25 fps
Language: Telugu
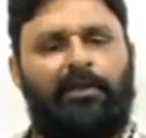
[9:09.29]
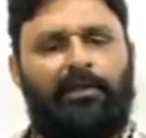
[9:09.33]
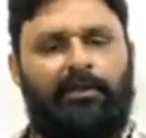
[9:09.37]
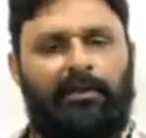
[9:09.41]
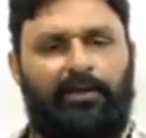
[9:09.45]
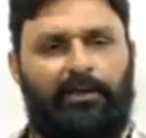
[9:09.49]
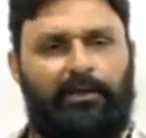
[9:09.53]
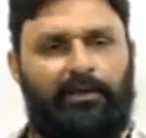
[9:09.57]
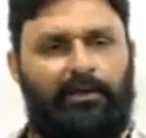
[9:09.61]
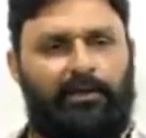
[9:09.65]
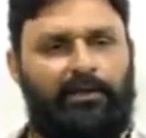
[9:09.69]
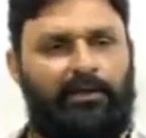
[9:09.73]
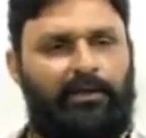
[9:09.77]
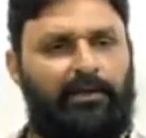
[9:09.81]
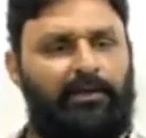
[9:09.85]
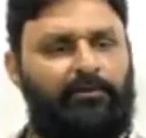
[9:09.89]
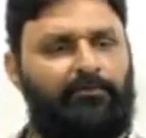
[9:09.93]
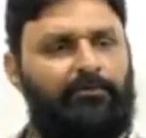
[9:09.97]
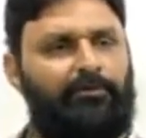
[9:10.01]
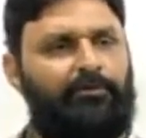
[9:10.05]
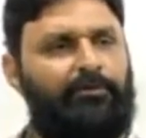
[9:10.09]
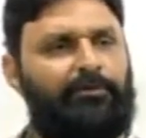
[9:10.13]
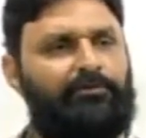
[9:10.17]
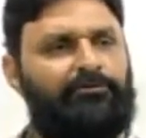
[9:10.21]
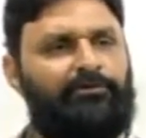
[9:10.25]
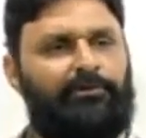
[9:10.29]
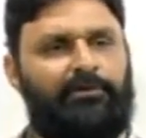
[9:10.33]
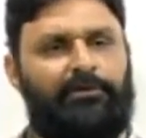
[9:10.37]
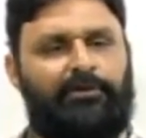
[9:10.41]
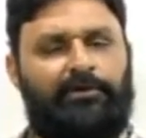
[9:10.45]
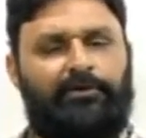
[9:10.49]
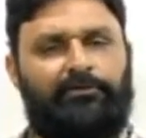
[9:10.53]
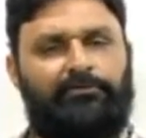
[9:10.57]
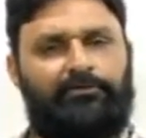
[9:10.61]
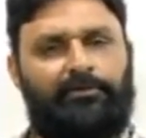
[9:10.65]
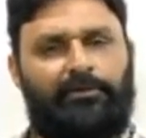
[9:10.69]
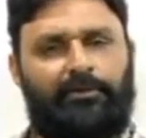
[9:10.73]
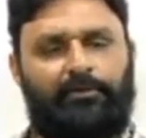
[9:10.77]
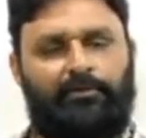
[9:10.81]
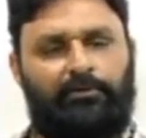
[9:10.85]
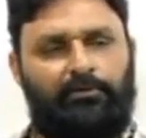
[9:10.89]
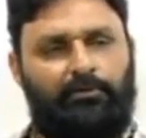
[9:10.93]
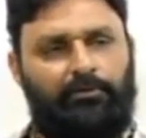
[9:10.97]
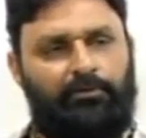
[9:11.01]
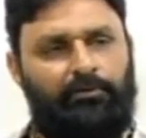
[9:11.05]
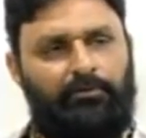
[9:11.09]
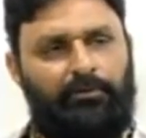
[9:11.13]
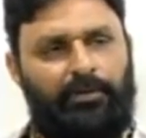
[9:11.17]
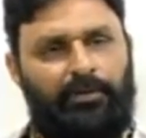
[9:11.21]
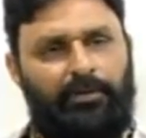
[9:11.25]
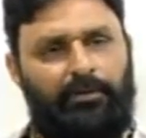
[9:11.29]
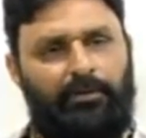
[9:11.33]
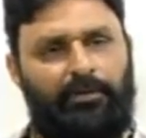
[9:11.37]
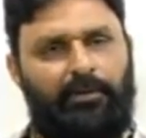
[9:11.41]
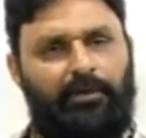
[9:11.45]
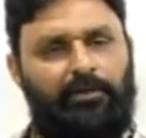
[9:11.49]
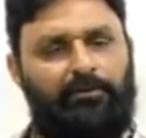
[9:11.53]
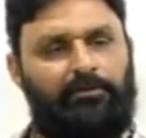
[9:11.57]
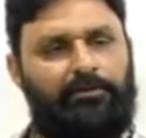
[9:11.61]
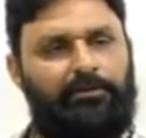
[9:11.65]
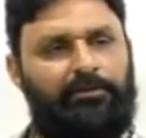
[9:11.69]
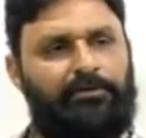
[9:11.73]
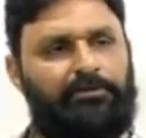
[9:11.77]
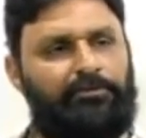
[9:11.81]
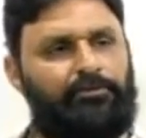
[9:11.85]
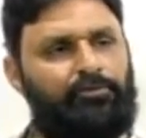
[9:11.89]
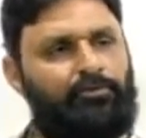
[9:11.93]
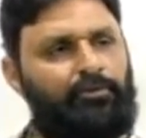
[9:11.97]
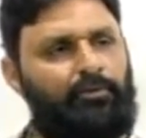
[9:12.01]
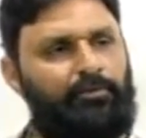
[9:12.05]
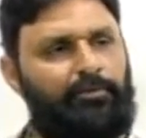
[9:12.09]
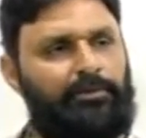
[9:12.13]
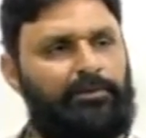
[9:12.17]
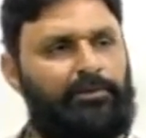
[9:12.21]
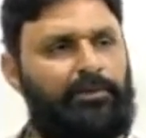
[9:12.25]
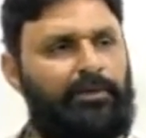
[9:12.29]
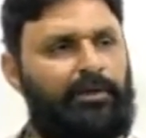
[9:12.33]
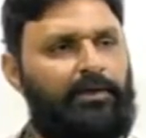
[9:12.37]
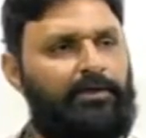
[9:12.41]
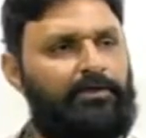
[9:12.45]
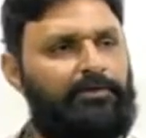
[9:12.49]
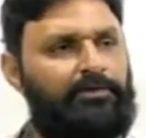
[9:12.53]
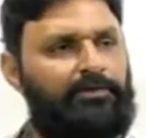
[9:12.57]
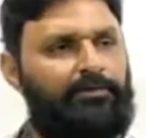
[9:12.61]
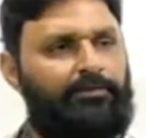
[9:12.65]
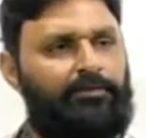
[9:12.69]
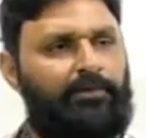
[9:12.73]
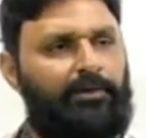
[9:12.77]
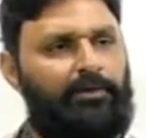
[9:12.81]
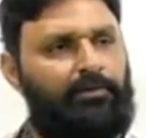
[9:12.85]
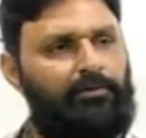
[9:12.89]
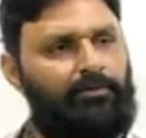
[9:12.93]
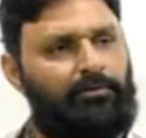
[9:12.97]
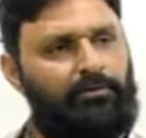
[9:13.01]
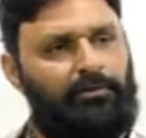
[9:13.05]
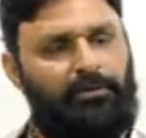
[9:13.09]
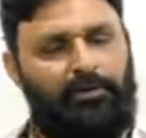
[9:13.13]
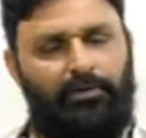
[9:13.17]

రకరకాల విమర్శలు చేస్తున్నారు రెండు వేల నాలుగు నుంచి తొమ్మిది దాకా చెప్పారు